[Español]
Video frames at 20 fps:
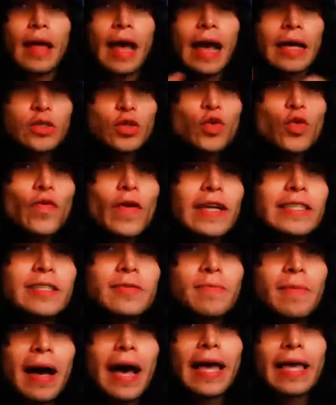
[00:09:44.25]
a su
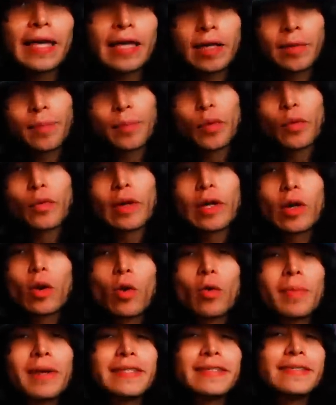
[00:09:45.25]
vez, Mike publicó
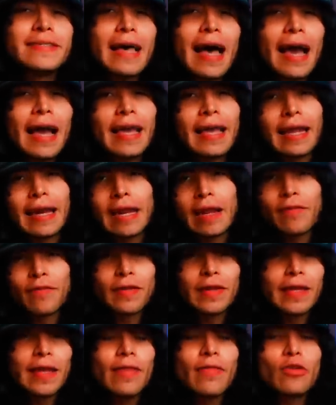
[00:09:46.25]
un mensaje
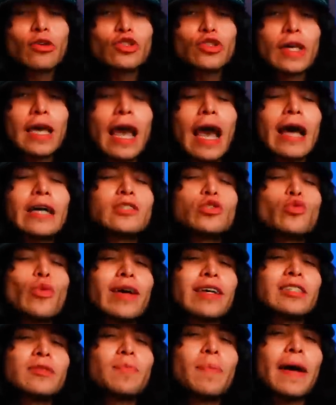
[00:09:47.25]
refiriéndose a su
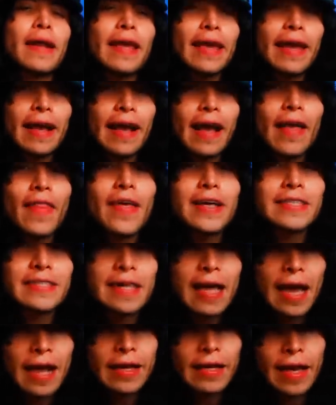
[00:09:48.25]
expareja
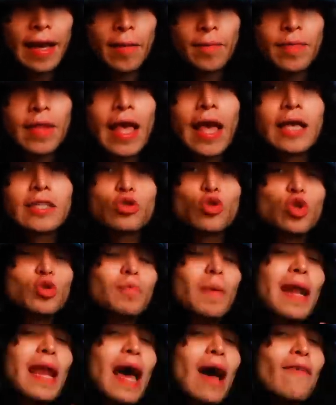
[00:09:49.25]
Dazaria. Sus
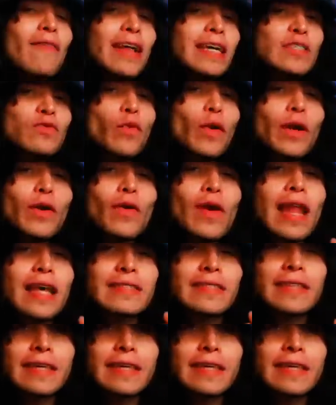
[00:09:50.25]
palabras fueron las